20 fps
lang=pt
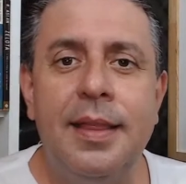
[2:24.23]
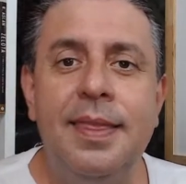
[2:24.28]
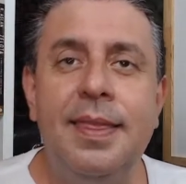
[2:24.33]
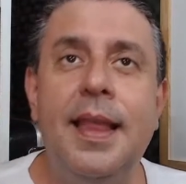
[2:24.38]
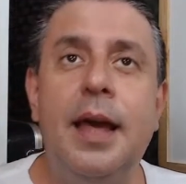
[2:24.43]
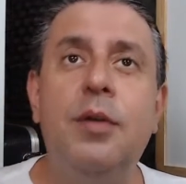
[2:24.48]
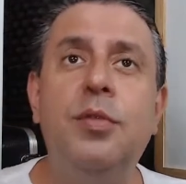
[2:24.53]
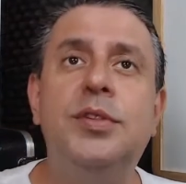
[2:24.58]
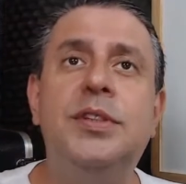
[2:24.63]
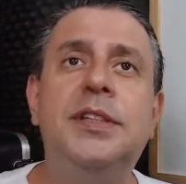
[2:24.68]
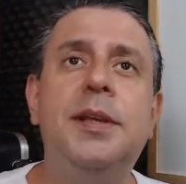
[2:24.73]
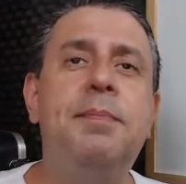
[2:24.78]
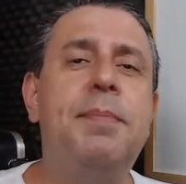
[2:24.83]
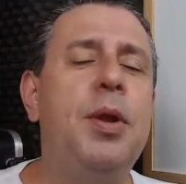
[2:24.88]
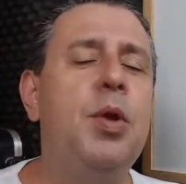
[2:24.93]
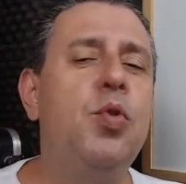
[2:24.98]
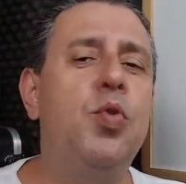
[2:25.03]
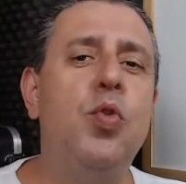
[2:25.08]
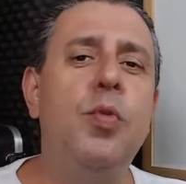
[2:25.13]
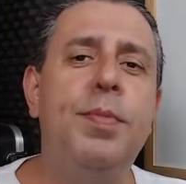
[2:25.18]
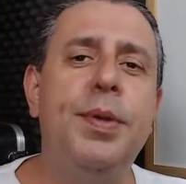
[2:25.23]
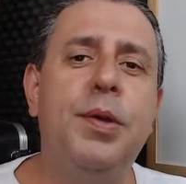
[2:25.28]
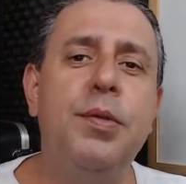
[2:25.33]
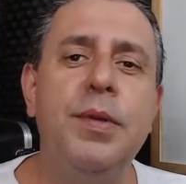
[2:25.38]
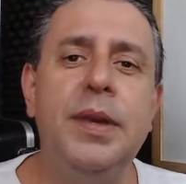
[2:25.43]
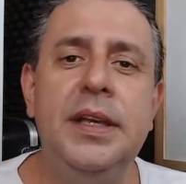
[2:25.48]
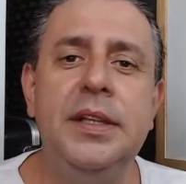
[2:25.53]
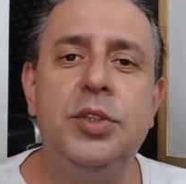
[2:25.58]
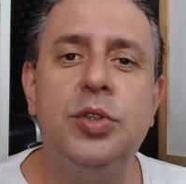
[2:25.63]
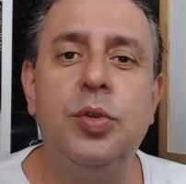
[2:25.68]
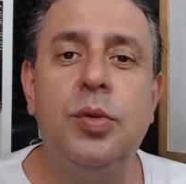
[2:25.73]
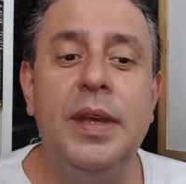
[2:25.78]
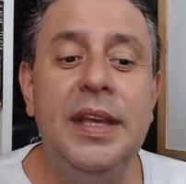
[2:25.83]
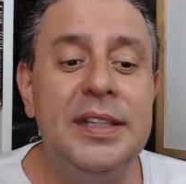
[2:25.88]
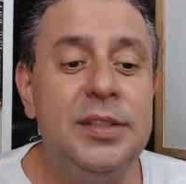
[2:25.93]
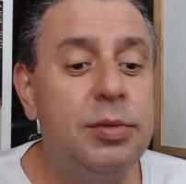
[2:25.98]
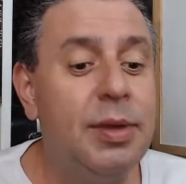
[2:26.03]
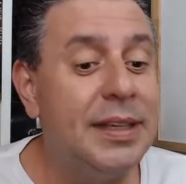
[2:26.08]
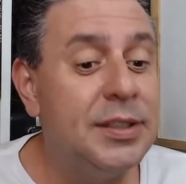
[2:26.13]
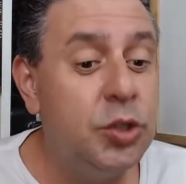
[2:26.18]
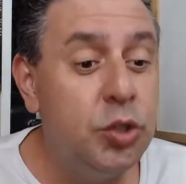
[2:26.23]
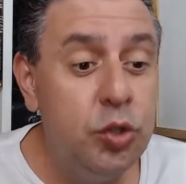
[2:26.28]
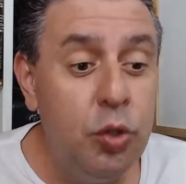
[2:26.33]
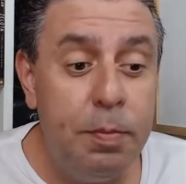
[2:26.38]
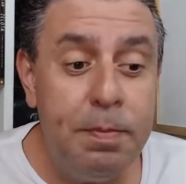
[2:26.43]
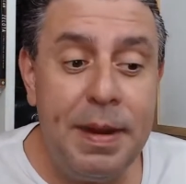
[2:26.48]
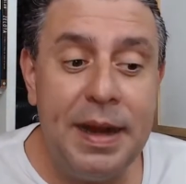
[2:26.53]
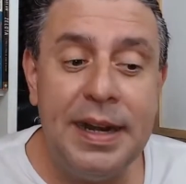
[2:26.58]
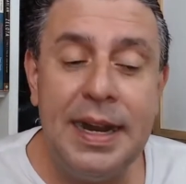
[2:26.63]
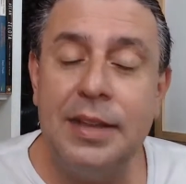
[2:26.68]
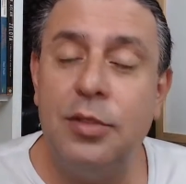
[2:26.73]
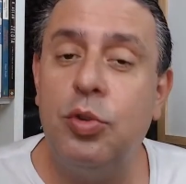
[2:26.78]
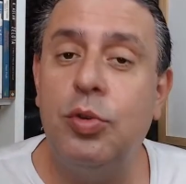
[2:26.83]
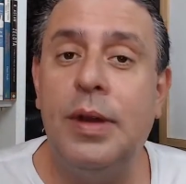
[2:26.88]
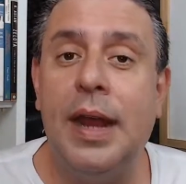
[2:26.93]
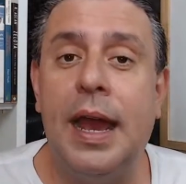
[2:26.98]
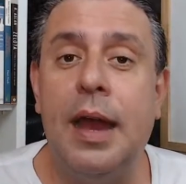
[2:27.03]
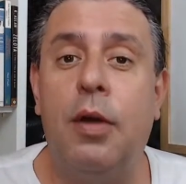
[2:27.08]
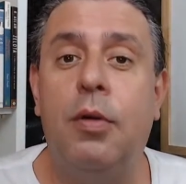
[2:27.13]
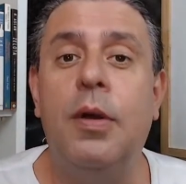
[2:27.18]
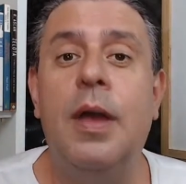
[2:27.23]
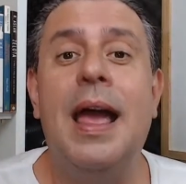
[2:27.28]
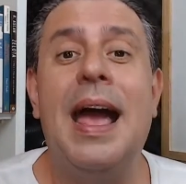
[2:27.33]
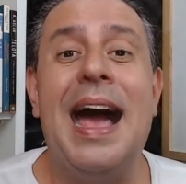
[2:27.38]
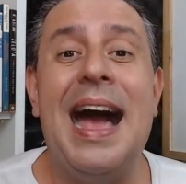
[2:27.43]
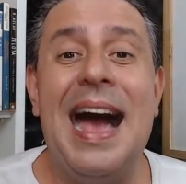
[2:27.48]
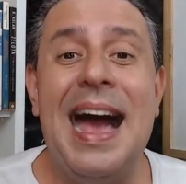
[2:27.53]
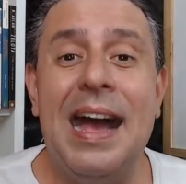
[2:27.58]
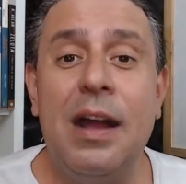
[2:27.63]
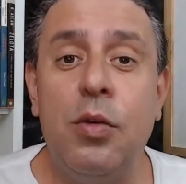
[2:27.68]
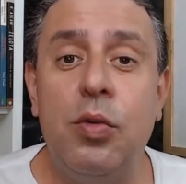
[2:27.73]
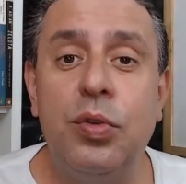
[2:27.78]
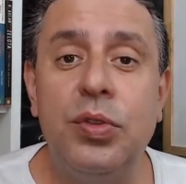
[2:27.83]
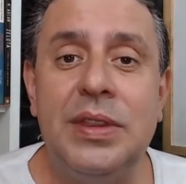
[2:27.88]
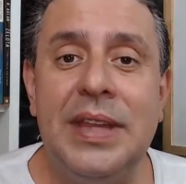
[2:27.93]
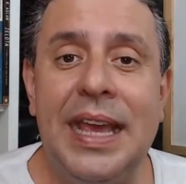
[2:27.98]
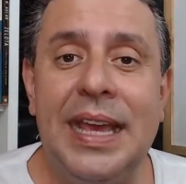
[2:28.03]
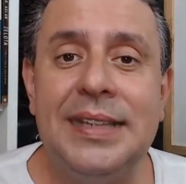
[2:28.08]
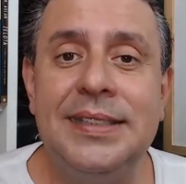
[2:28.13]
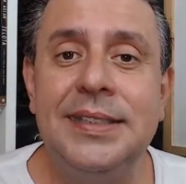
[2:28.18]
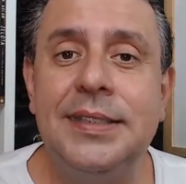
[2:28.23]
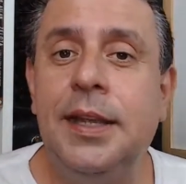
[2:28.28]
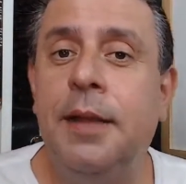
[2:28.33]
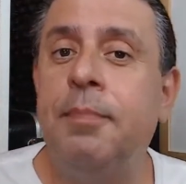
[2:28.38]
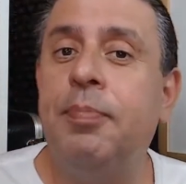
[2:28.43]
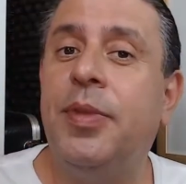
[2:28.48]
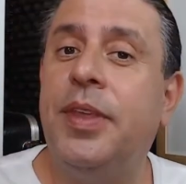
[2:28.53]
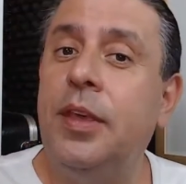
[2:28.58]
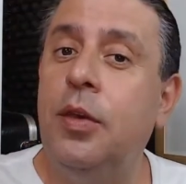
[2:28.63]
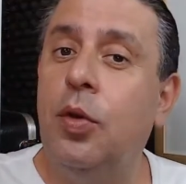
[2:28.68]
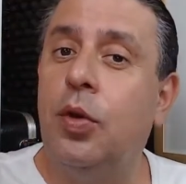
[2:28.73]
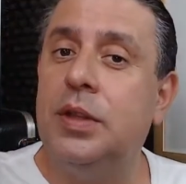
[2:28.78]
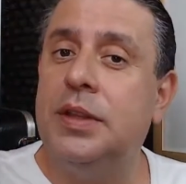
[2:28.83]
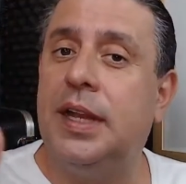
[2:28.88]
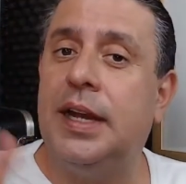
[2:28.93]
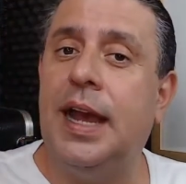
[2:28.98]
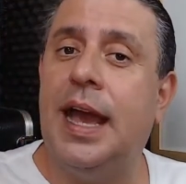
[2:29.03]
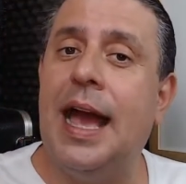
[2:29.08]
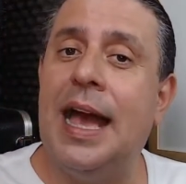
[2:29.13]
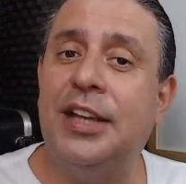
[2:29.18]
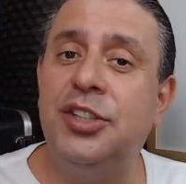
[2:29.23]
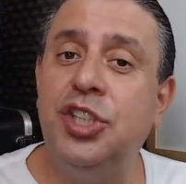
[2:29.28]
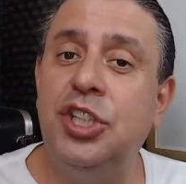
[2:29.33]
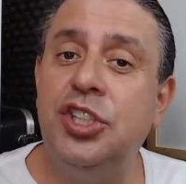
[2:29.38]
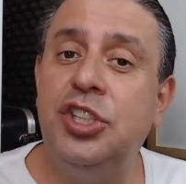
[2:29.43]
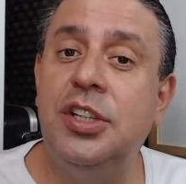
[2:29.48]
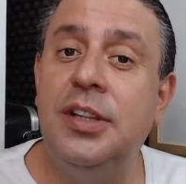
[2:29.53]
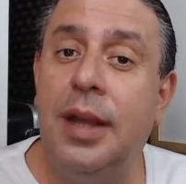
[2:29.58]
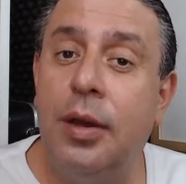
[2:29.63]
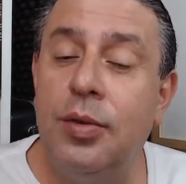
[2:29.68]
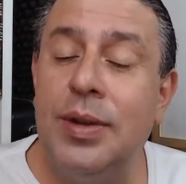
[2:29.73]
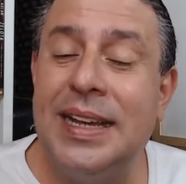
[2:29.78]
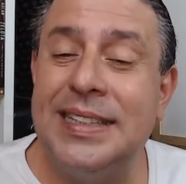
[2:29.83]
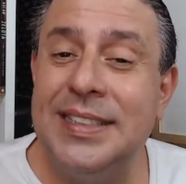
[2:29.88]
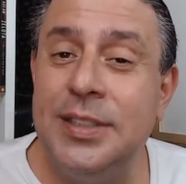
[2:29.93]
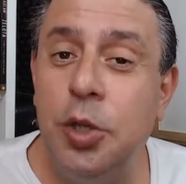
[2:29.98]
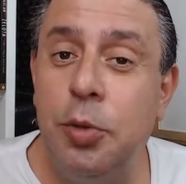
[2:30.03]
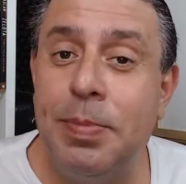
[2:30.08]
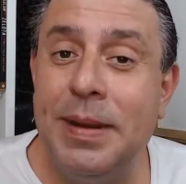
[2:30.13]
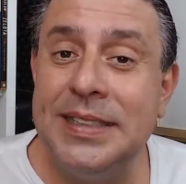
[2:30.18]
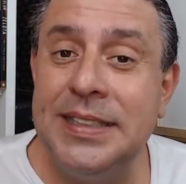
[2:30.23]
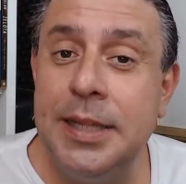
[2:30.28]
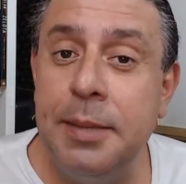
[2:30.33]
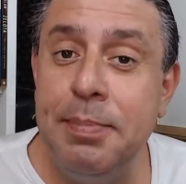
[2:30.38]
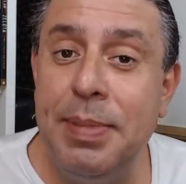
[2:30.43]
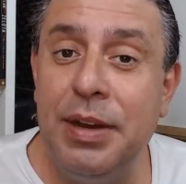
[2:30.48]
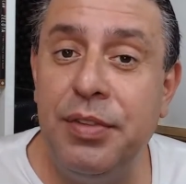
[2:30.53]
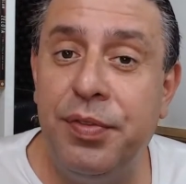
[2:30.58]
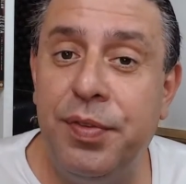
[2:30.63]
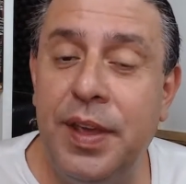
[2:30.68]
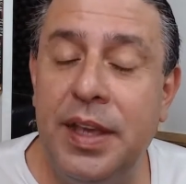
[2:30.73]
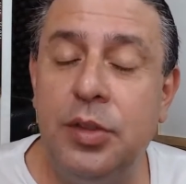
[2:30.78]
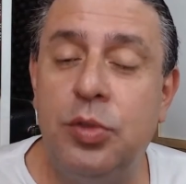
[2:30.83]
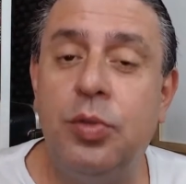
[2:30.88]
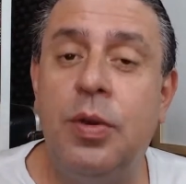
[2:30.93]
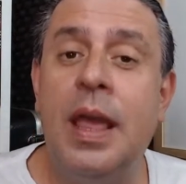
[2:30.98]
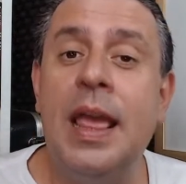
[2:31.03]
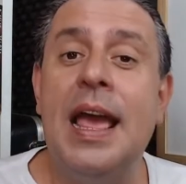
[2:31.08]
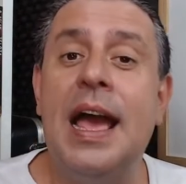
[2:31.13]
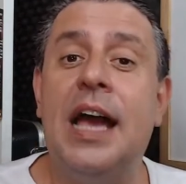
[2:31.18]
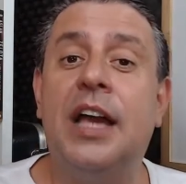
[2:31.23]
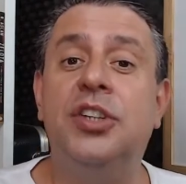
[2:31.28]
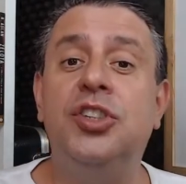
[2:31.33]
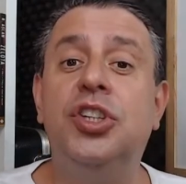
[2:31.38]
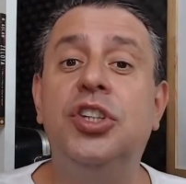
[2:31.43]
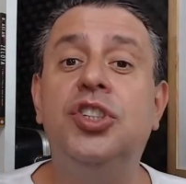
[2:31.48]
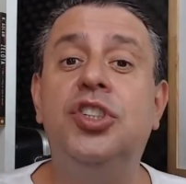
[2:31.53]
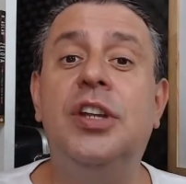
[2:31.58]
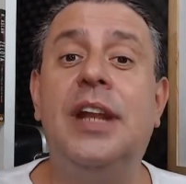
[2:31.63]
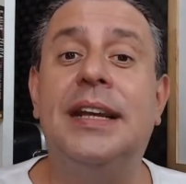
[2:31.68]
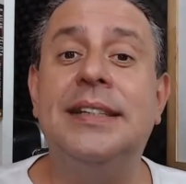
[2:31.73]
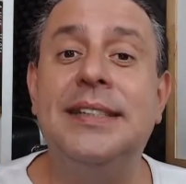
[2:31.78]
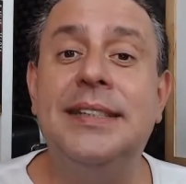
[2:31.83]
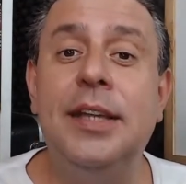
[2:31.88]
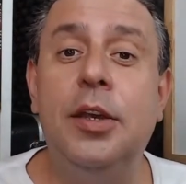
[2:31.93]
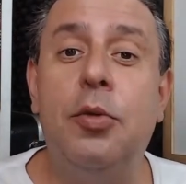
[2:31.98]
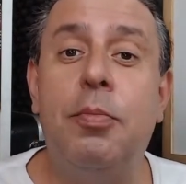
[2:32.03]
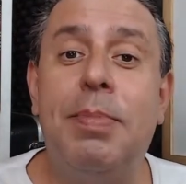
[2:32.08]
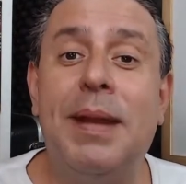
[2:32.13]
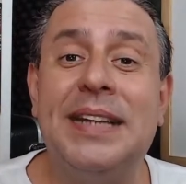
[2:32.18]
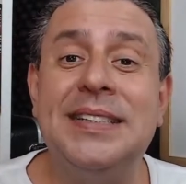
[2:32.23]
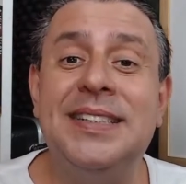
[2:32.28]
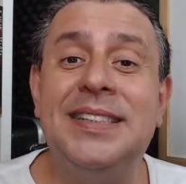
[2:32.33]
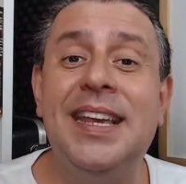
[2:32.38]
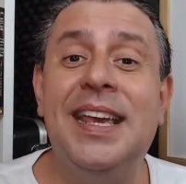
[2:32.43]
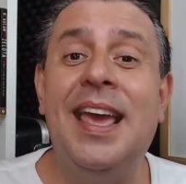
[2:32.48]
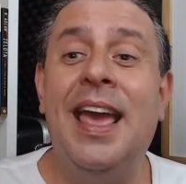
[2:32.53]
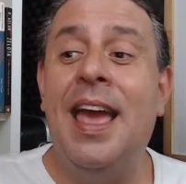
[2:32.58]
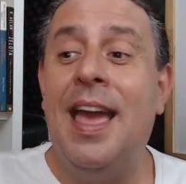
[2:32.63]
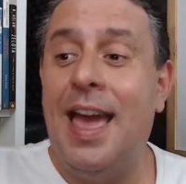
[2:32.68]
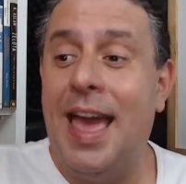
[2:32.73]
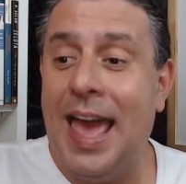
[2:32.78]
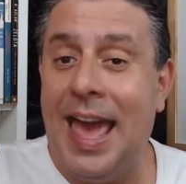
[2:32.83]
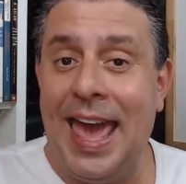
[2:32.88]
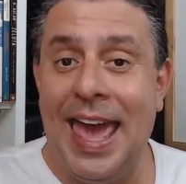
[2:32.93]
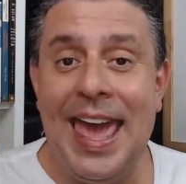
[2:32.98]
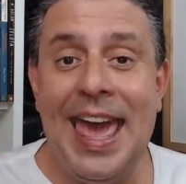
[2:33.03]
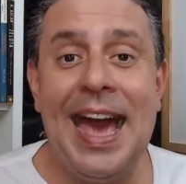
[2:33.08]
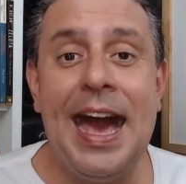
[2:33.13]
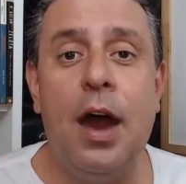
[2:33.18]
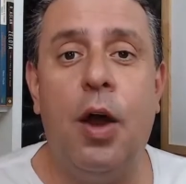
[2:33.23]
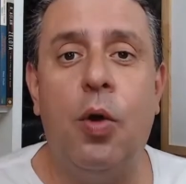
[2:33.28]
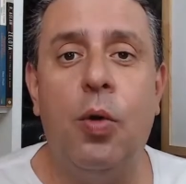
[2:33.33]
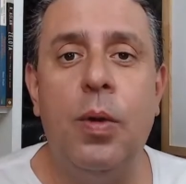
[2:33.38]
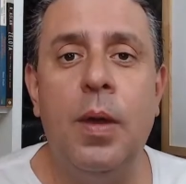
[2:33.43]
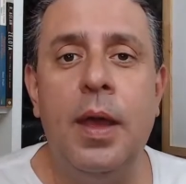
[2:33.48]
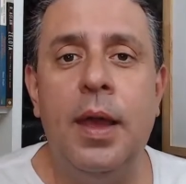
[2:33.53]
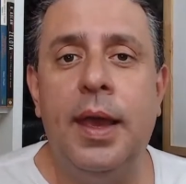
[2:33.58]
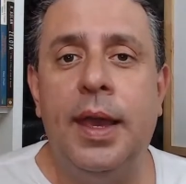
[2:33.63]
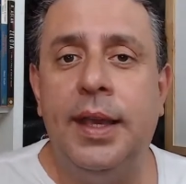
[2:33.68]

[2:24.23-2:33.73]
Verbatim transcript: Não se preocupe com isso, isso é supernatural, acontece. E outra, a gente não nasceu para ser perfeito, a gente nasceu para ser real.